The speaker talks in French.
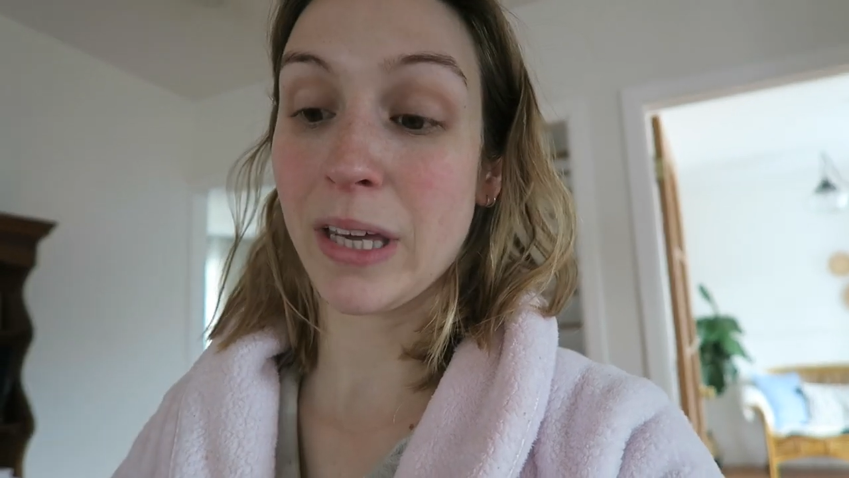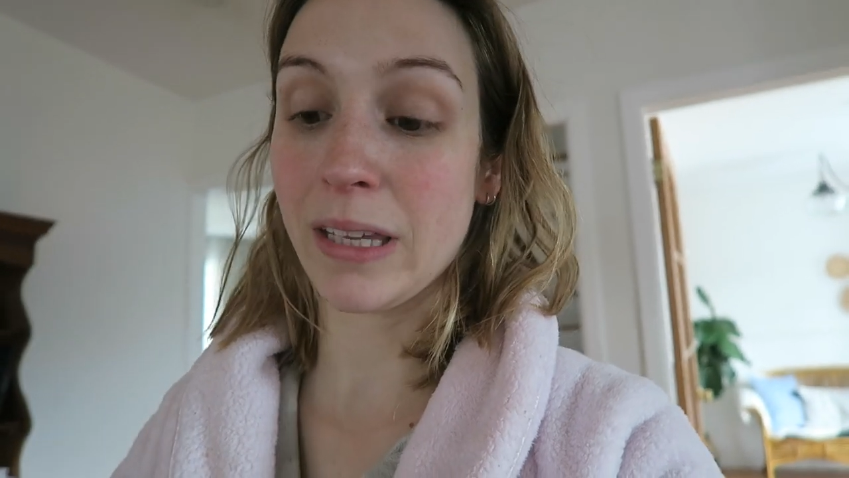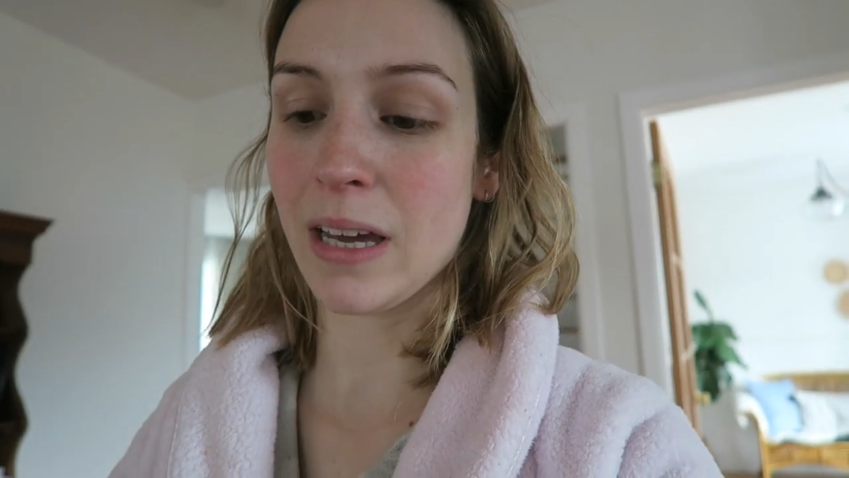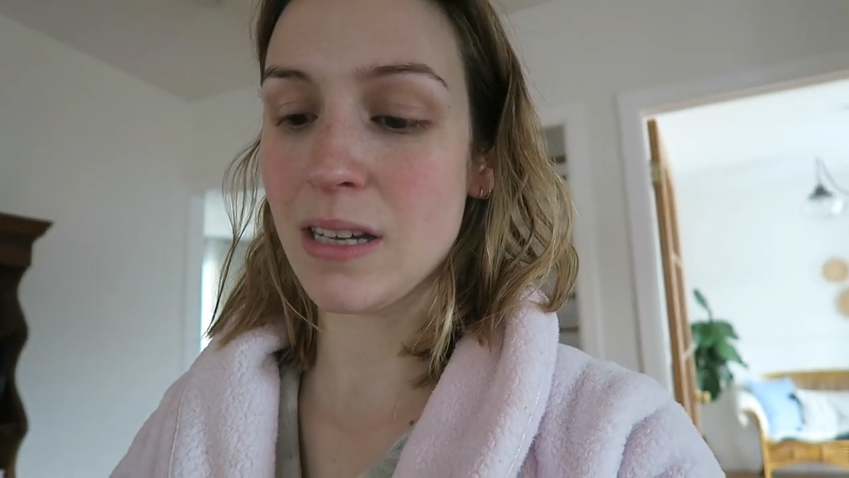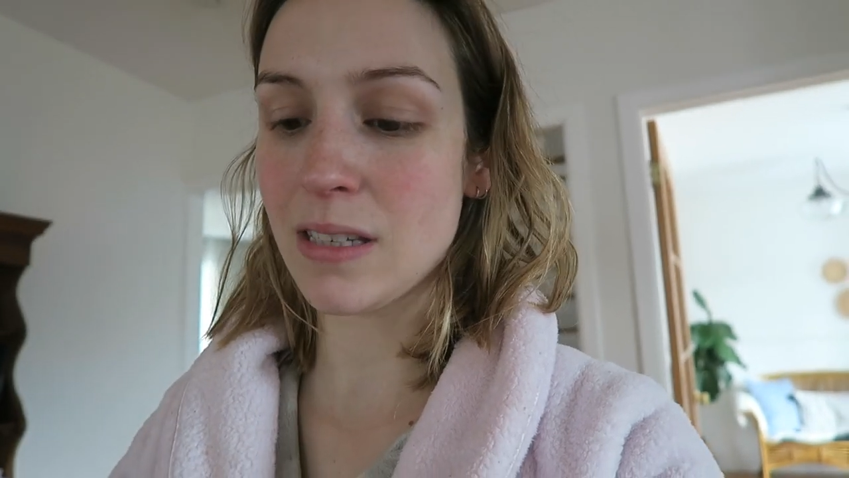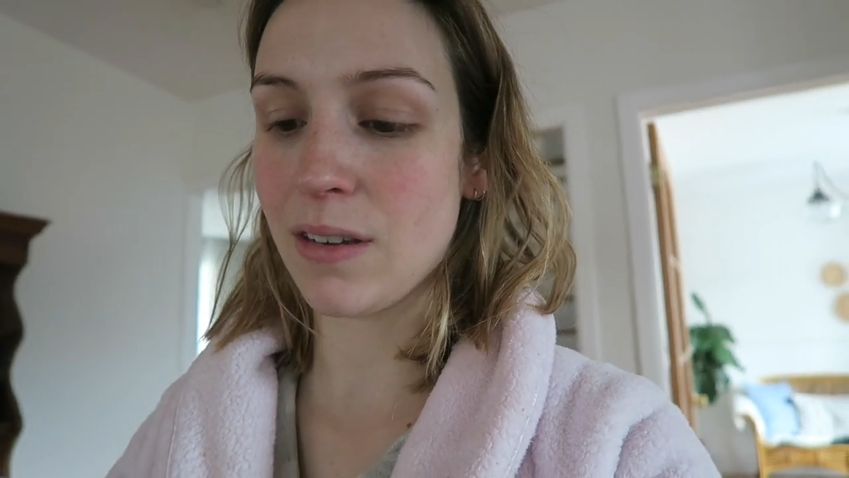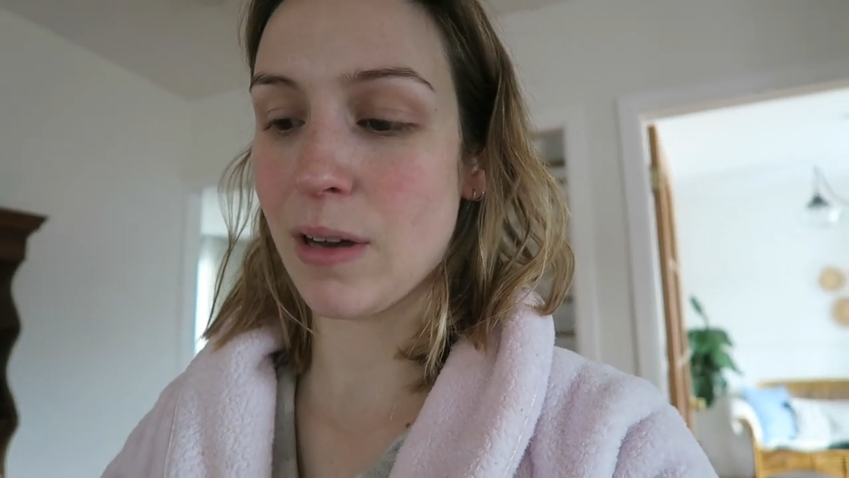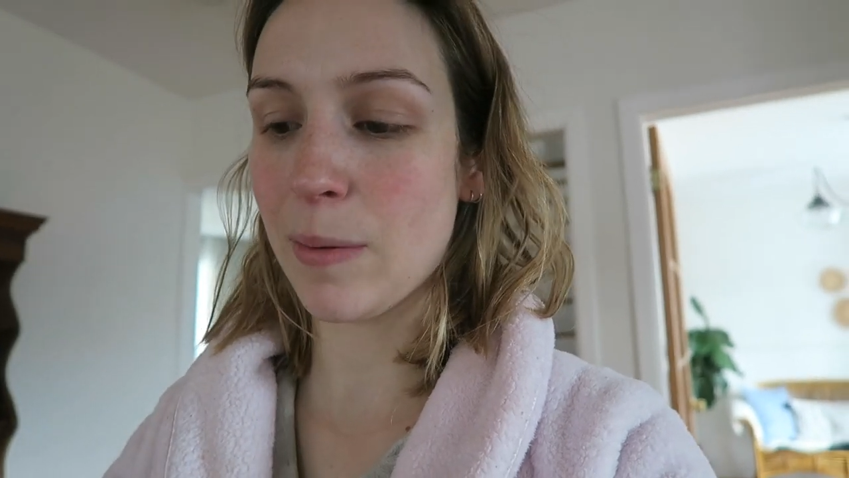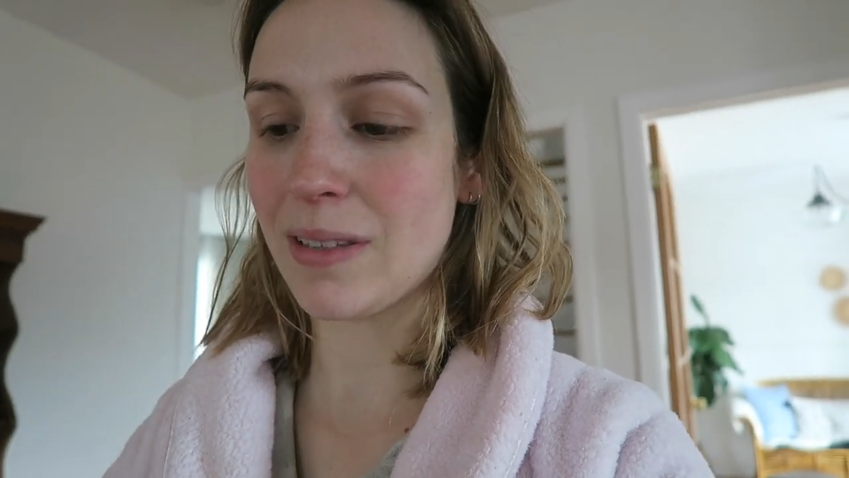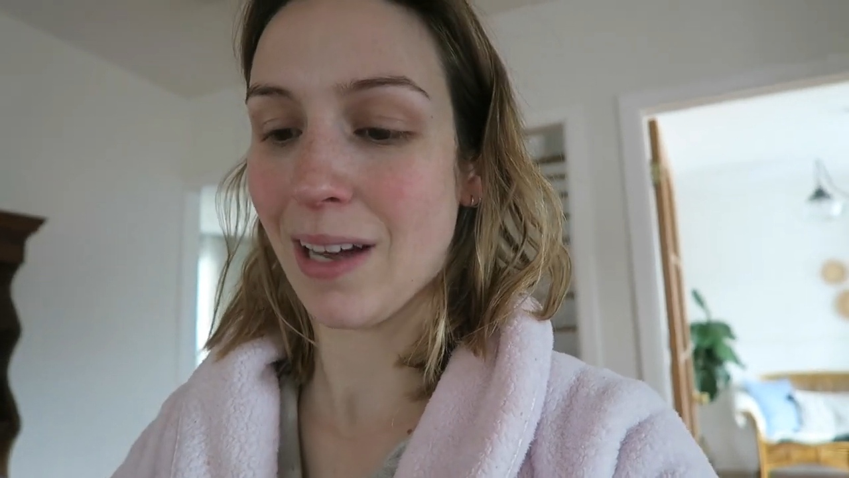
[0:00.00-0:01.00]
cadran, ce qui
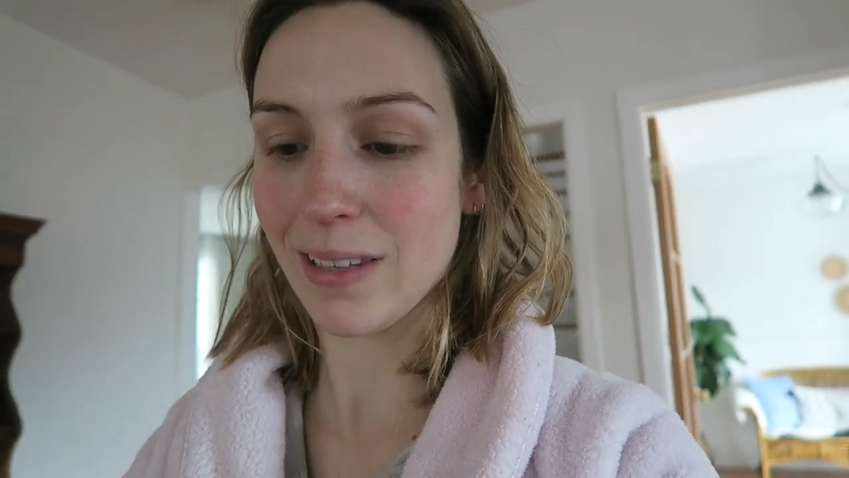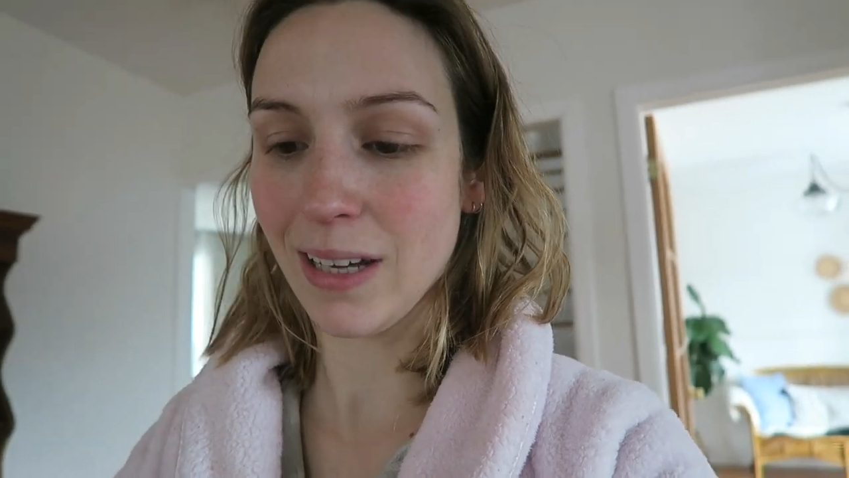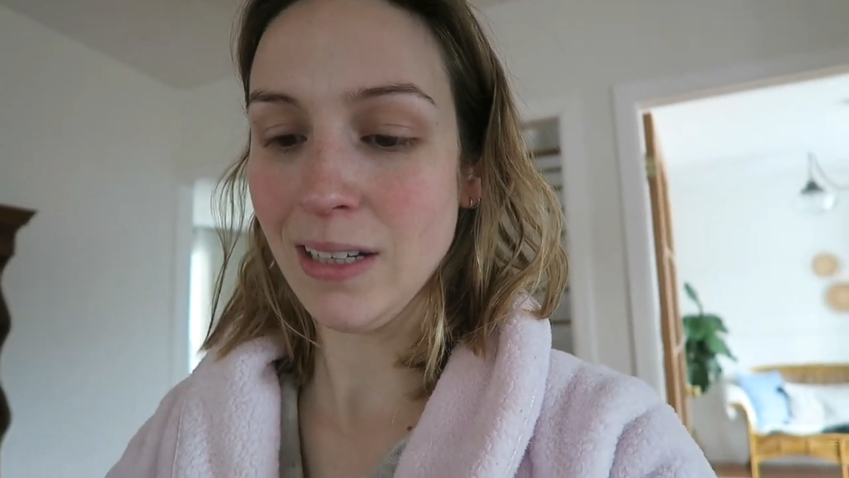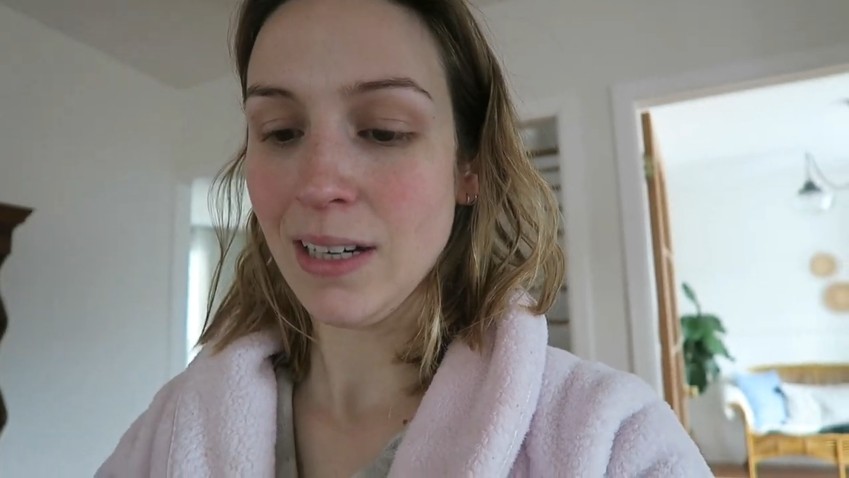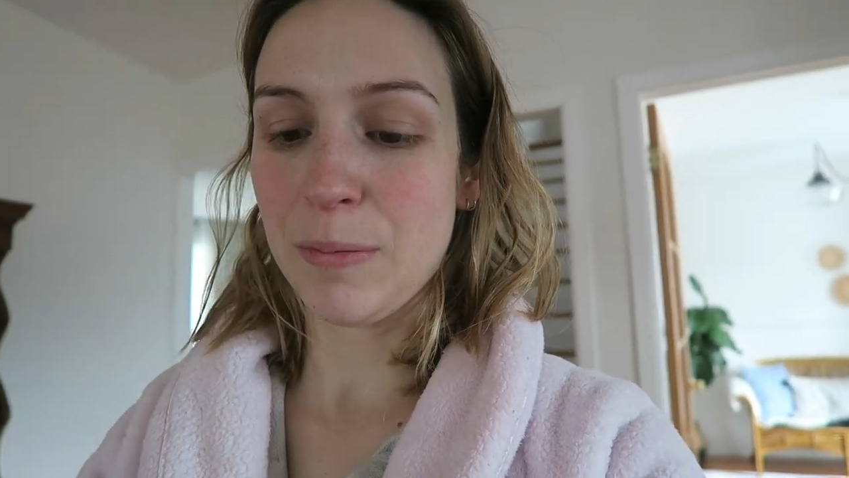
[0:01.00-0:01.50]
est vraiment tannant.